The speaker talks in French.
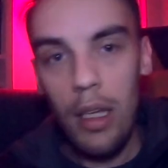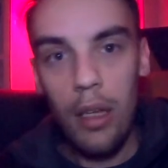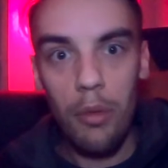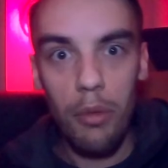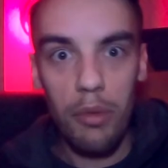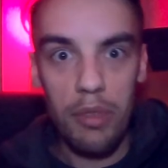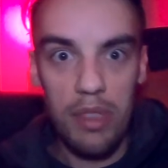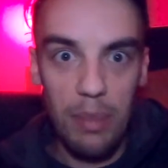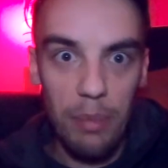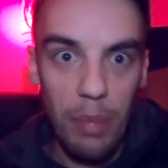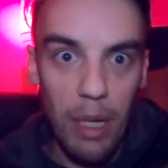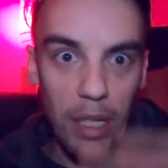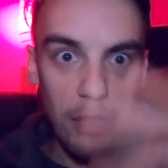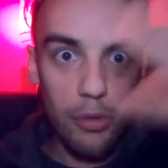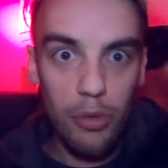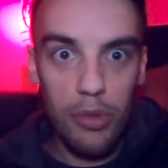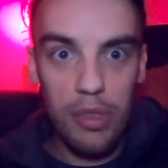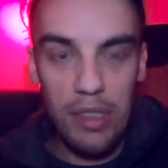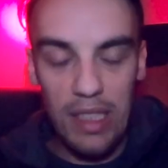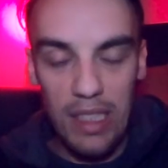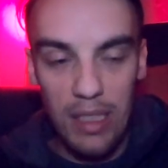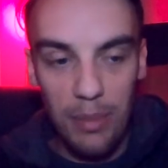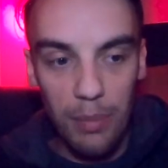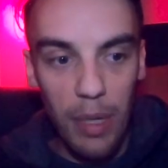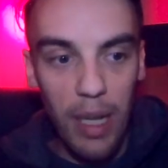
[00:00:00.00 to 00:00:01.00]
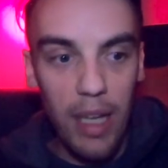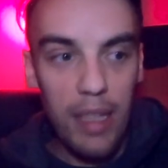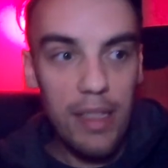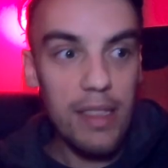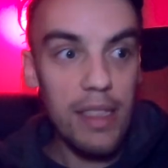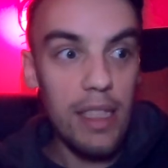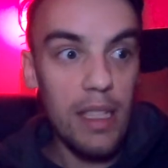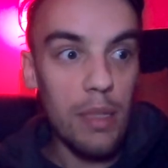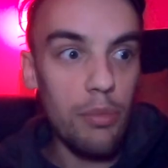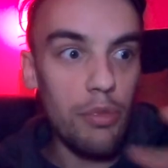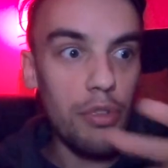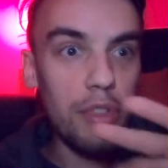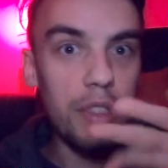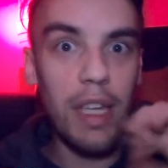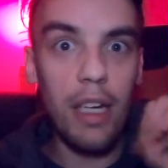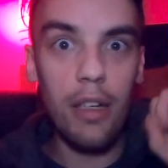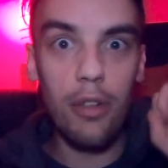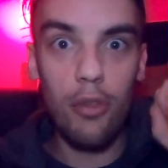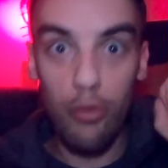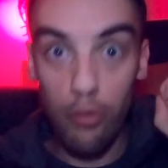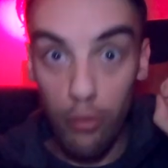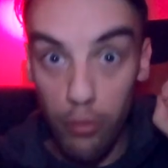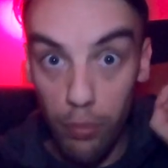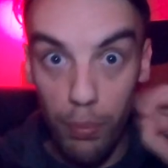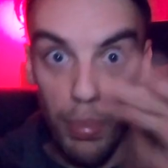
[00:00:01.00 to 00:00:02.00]
On sait pas trop ce qui se passe et puis d'un
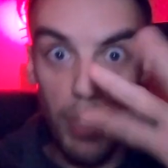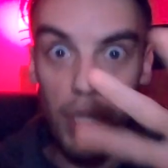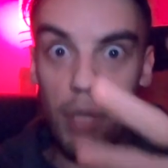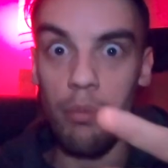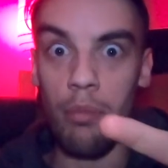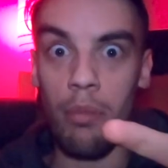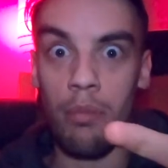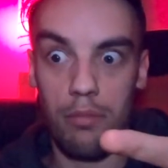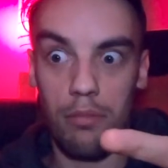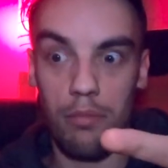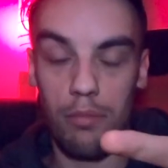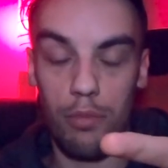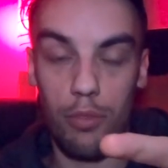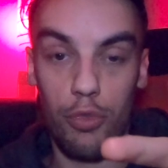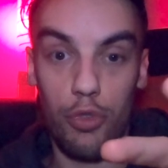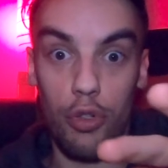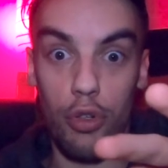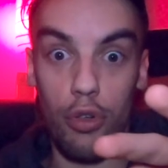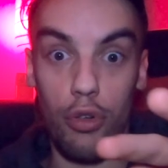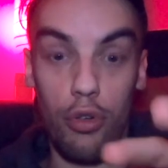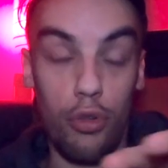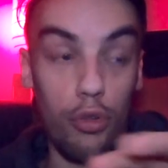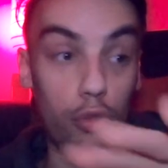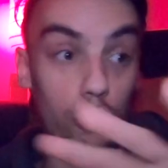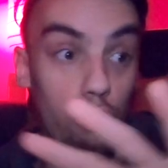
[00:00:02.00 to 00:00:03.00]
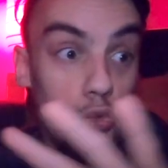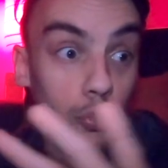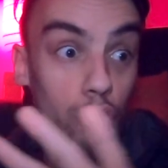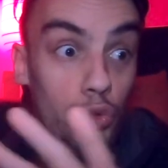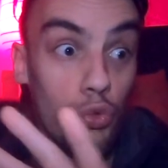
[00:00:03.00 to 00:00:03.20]
coup bim, genre euh,